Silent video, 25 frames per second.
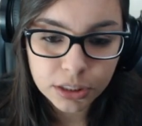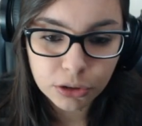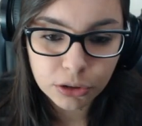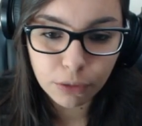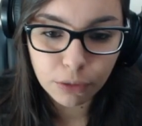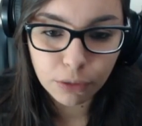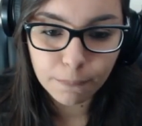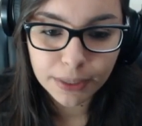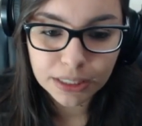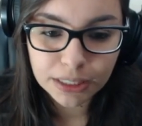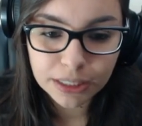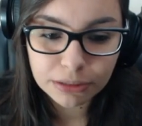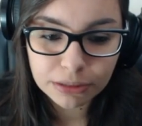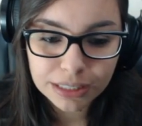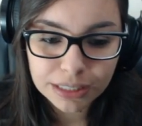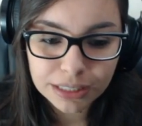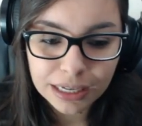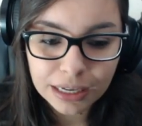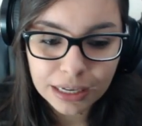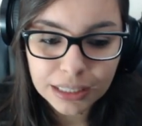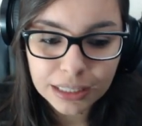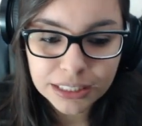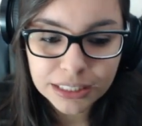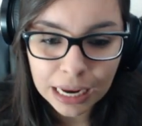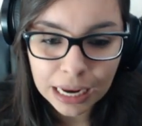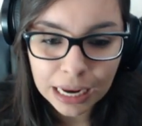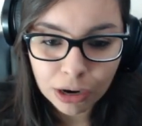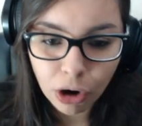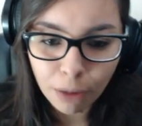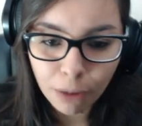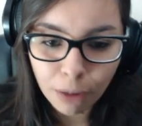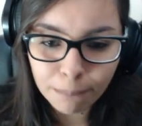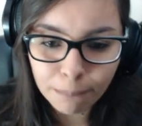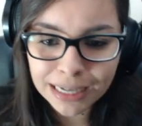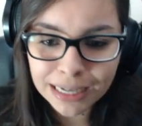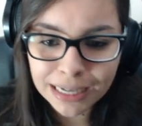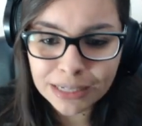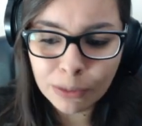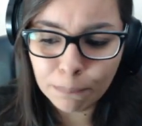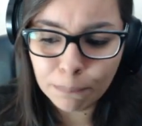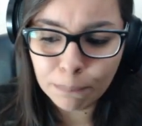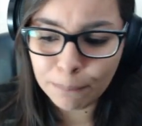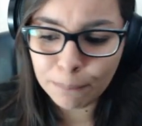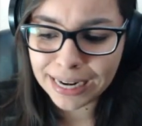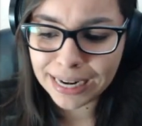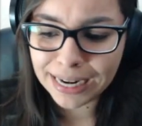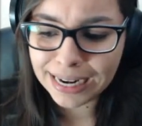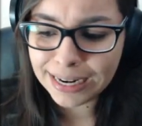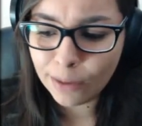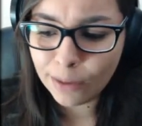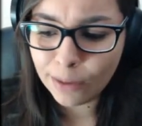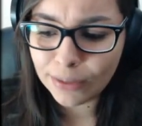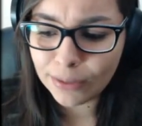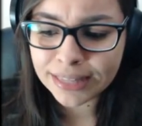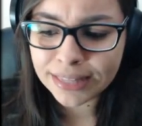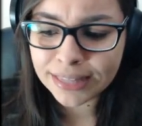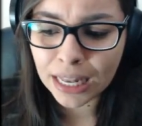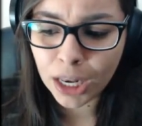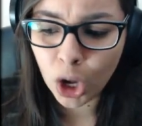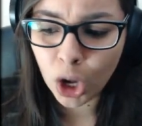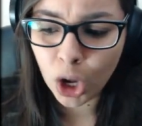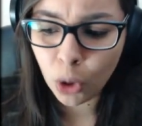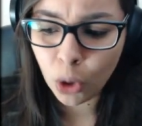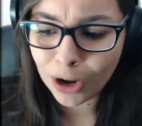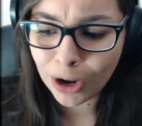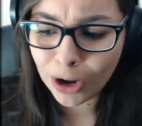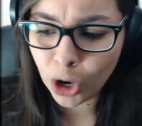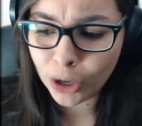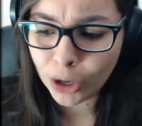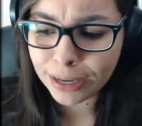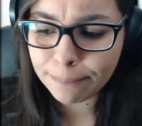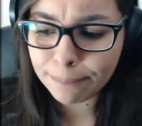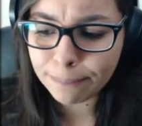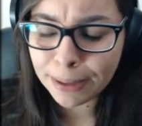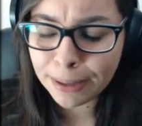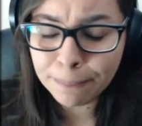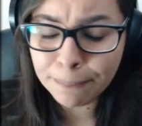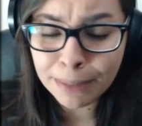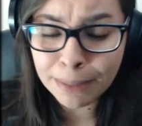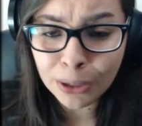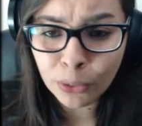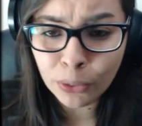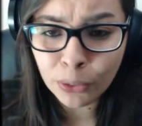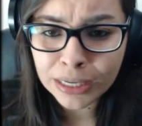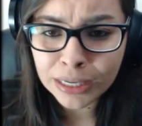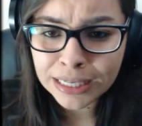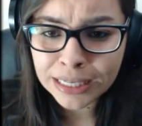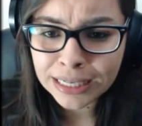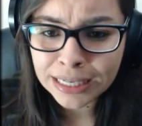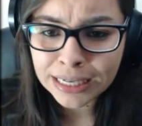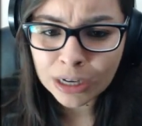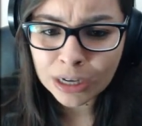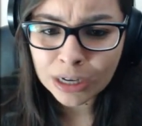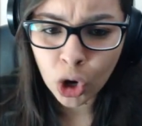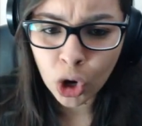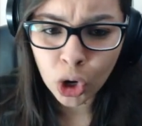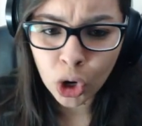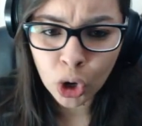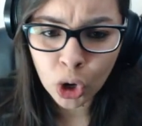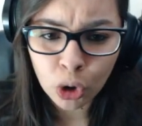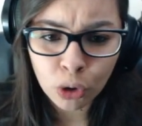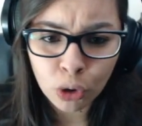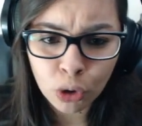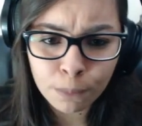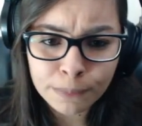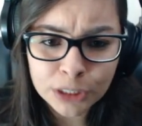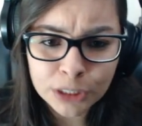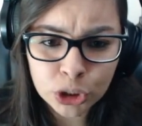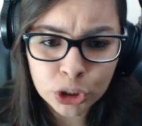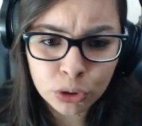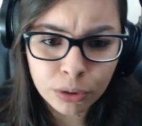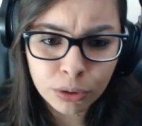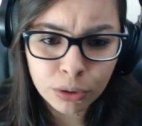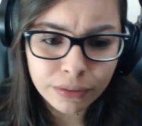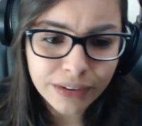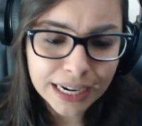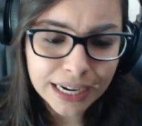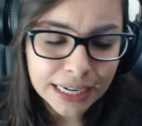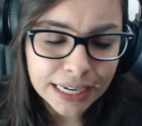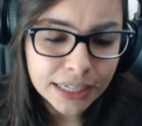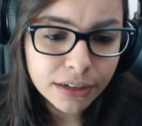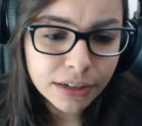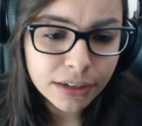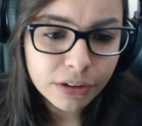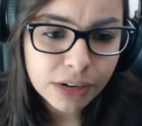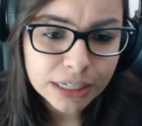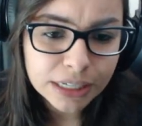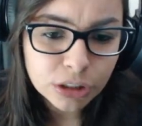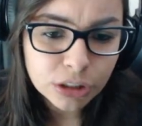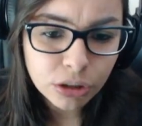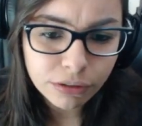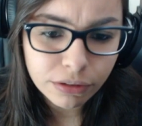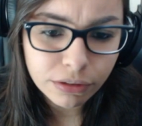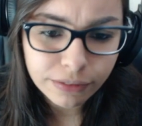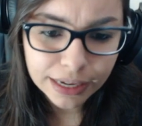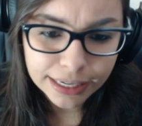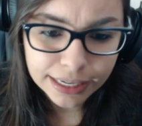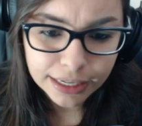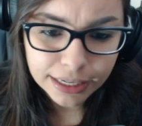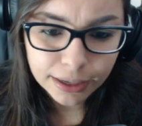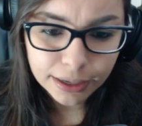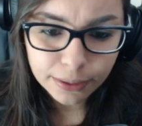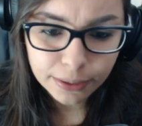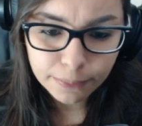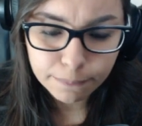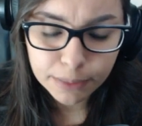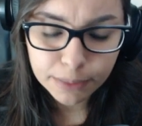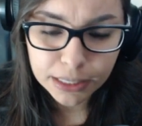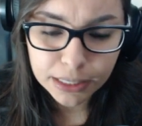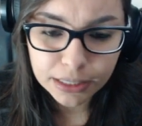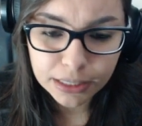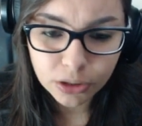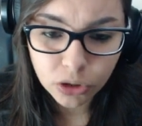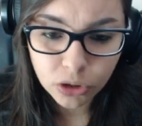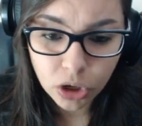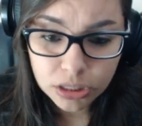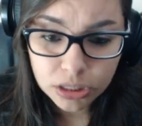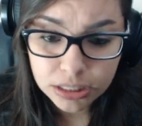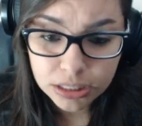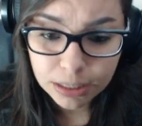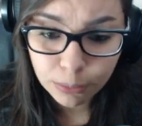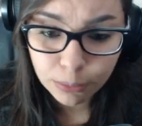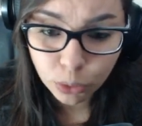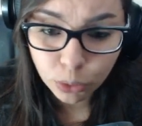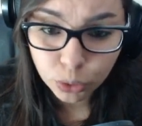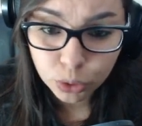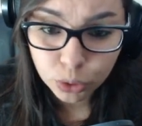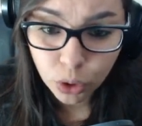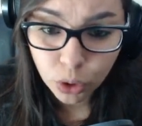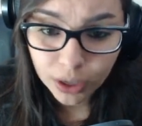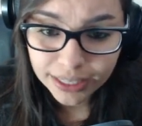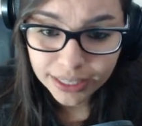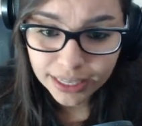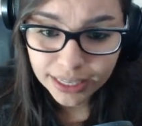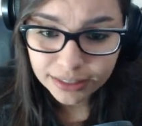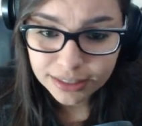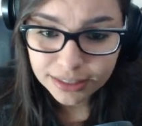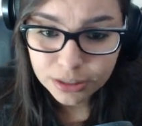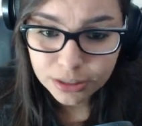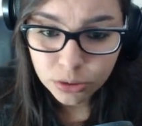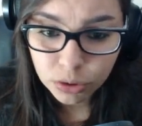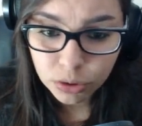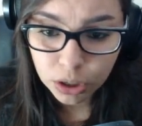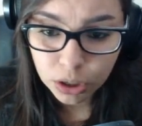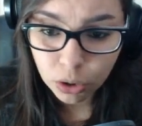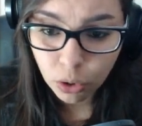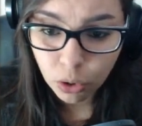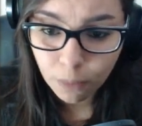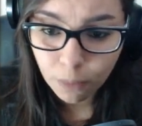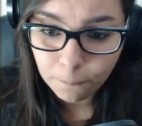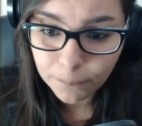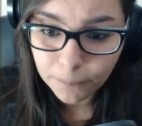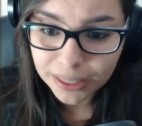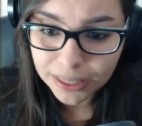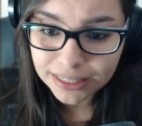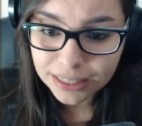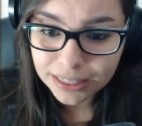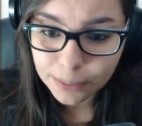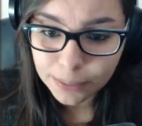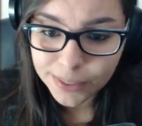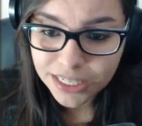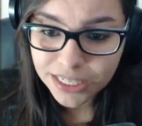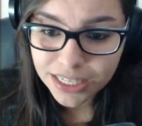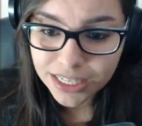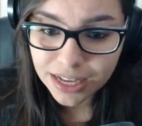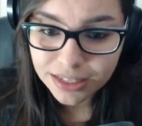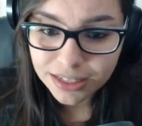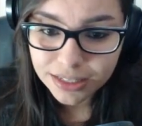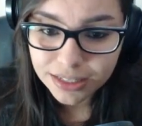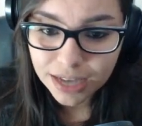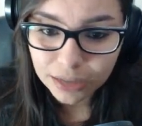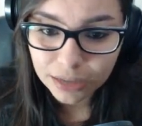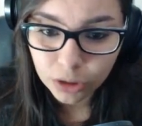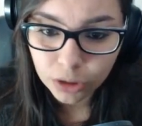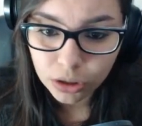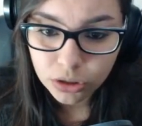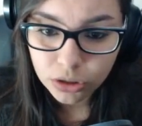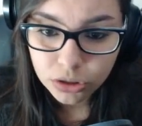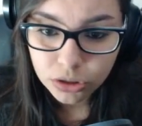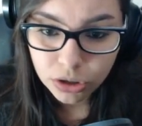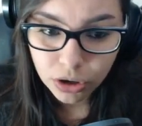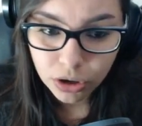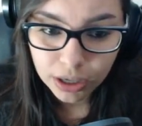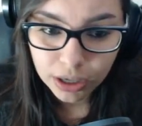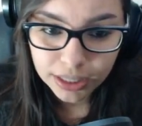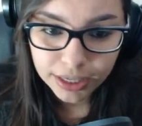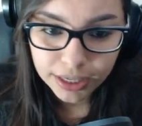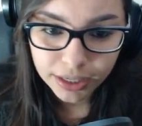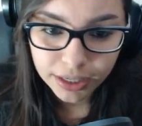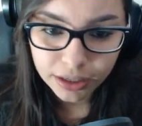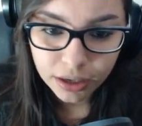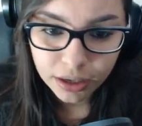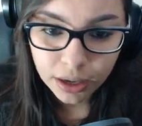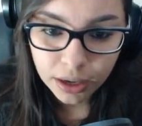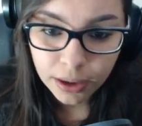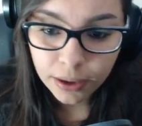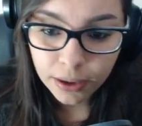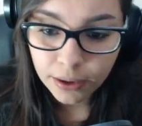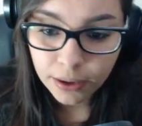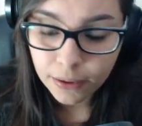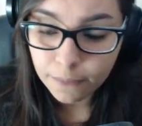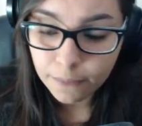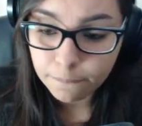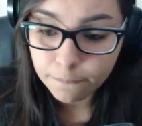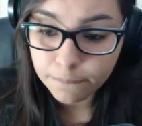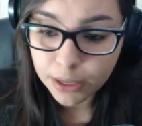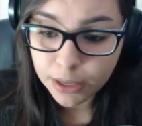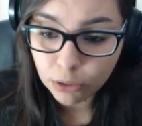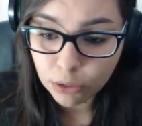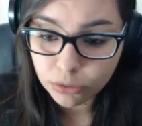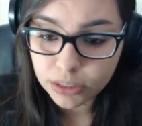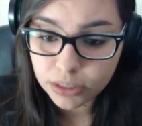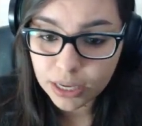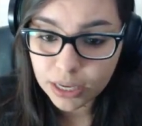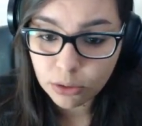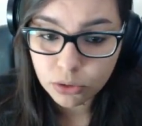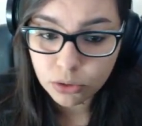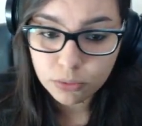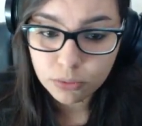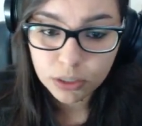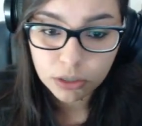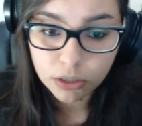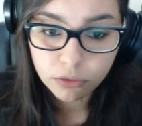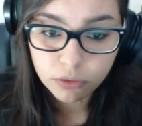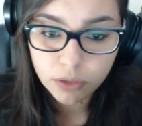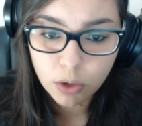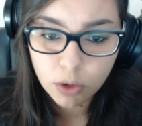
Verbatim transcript: Chegou, mano. Chegou, mano. Paranauê tá louco agora, meu irmão. Ó, louco, bicho. Vai, vai, só vai. Nossa, mudou aqui a textura completamente da sala. Olha só, galera. Meu Deus,